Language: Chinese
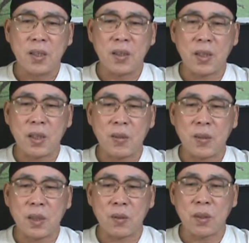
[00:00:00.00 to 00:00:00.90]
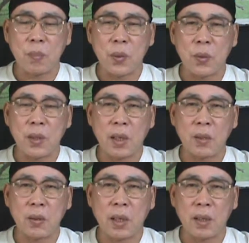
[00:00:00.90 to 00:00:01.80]
就他跟我讲说，他剖一，他
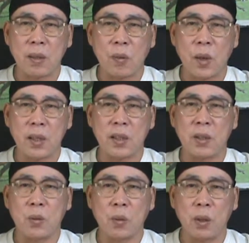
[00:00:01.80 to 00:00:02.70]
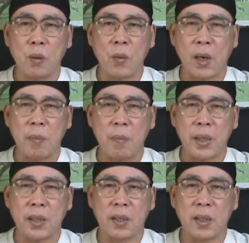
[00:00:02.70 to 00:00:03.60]
说他可以画立体图，画很
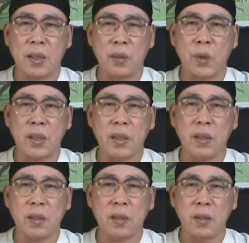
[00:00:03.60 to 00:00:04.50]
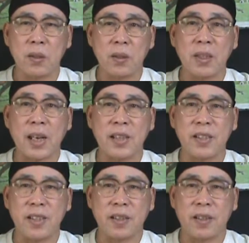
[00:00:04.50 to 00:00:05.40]
美的那个 rendering，就是彩
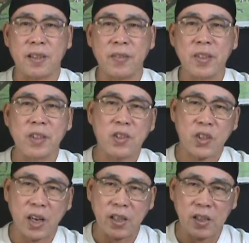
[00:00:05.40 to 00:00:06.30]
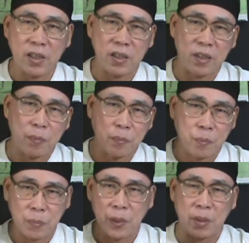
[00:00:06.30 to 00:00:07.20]
线啊，彩色
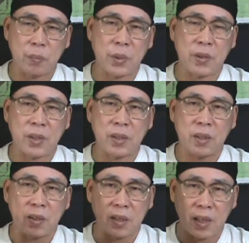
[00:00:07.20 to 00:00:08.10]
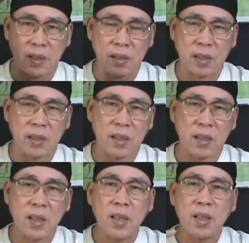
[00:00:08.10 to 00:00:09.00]
表表现叫做彩彩线，
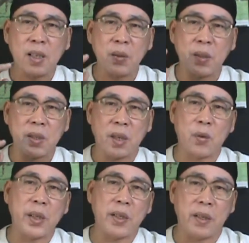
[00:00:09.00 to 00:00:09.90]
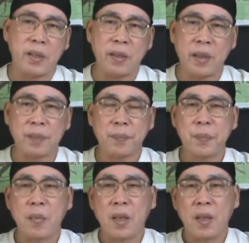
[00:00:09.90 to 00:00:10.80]
英文叫 rendering 啊。
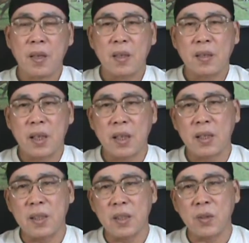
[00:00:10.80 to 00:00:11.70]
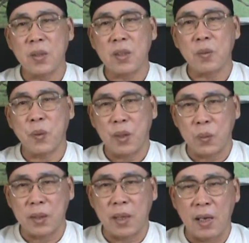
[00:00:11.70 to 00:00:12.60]
那那个东西是我
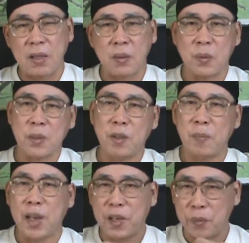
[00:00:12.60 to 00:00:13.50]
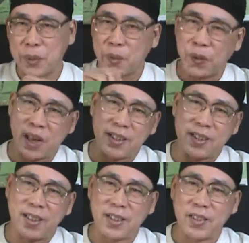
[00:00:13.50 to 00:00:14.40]
我的拿手，我是用麦克笔画
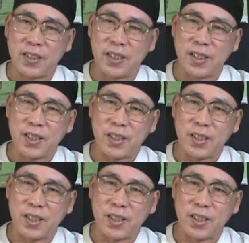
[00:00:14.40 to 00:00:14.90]
的啊，用那个